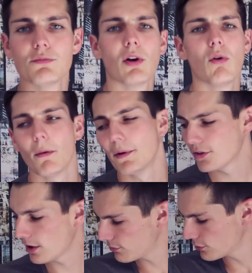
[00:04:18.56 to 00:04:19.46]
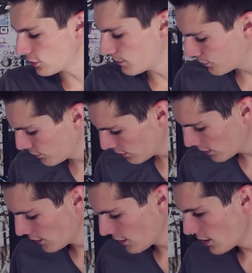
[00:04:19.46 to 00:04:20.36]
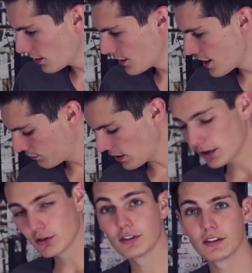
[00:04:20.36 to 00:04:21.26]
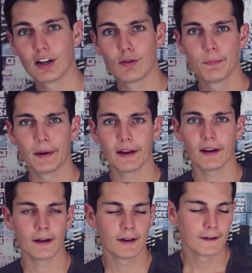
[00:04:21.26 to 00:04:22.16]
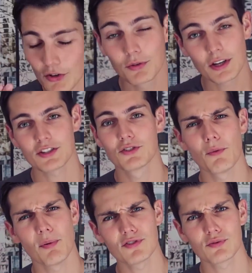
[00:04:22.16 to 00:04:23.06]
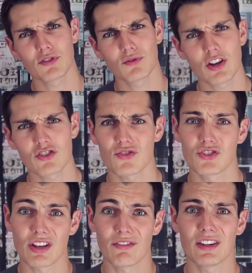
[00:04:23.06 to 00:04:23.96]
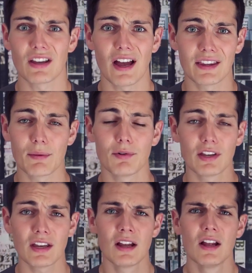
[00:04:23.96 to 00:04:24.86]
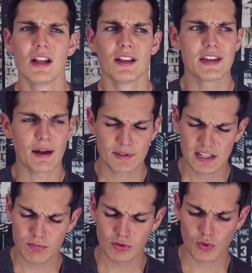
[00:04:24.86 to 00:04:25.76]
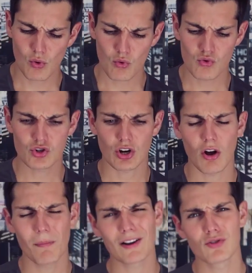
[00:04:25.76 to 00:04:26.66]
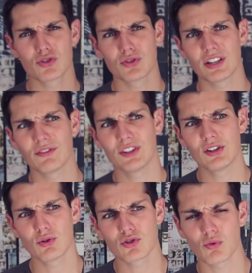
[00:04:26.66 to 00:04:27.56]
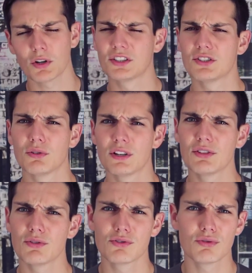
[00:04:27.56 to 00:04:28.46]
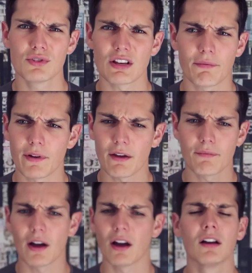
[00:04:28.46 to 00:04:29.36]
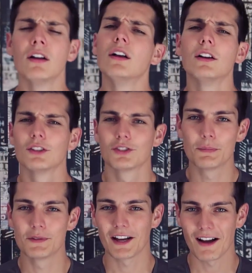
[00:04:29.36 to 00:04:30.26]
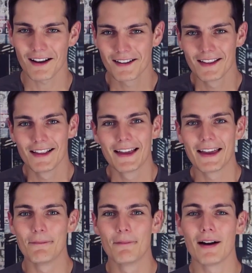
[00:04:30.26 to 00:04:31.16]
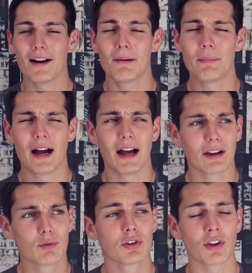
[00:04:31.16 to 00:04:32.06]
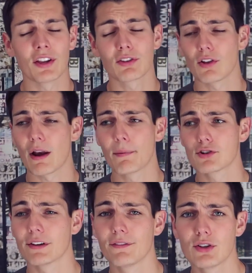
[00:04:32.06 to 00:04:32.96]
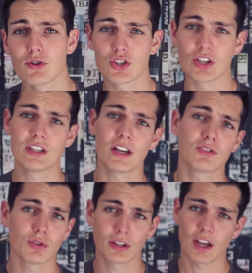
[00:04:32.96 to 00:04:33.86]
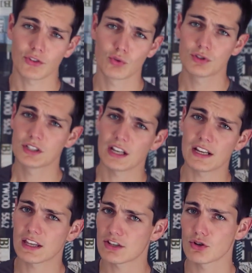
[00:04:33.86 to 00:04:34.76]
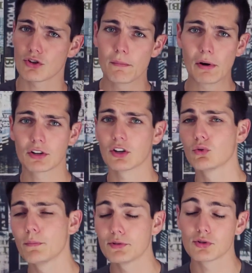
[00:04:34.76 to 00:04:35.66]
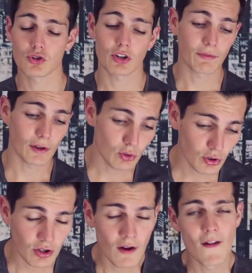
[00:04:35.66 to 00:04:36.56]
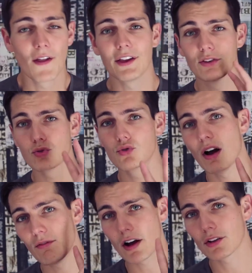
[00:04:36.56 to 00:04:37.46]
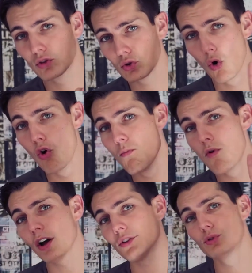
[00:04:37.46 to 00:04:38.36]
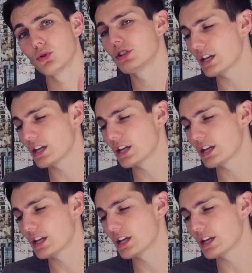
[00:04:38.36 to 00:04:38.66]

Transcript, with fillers: les numéros, hein. maintenant elle fonctionne plus. Je vais pouvoir la découper. En tout cas, si tu veux prendre soin de ton argent, je t'invite à t'abonner. Il y a un petit bouton rouge en bas à gauche de cette vidéo. Je crois que si tu cliques dessus, ça le fait. Enfin, tu me diras. Et moi, bah écoute, en attendant la prochaine vidéo, je t'ai dit, hein, tu regardes tout ce qui est les tests de banque et tout, puisque j'en ai fait d'autres, et toujours avoir au moins deux